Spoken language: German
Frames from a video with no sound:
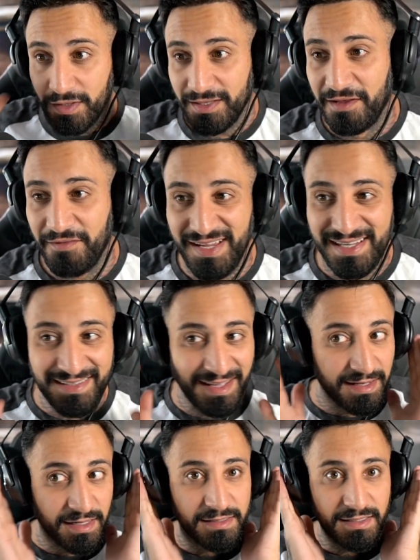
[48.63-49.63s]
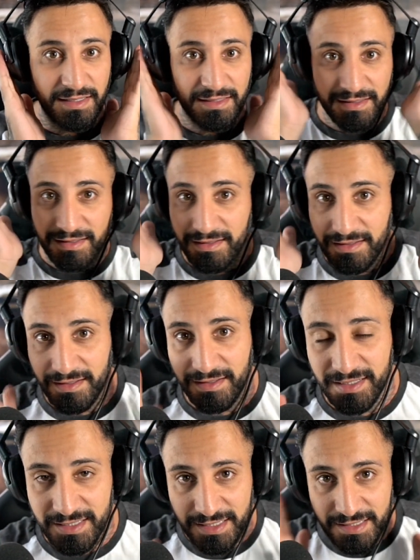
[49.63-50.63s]
der Welt an, Alter. Äh,
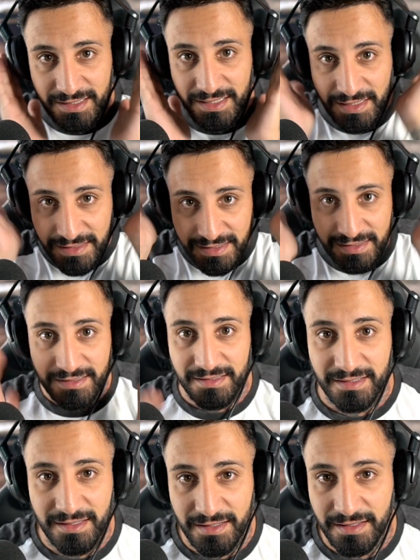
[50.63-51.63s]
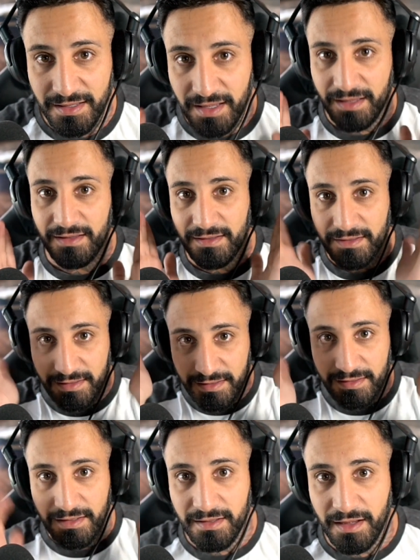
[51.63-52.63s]
richtig links. Äh,
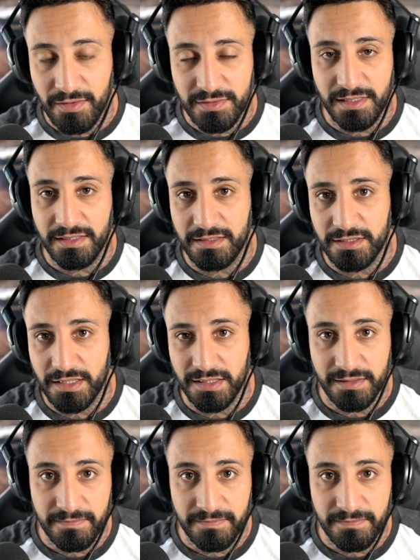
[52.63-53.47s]
außerirdischer.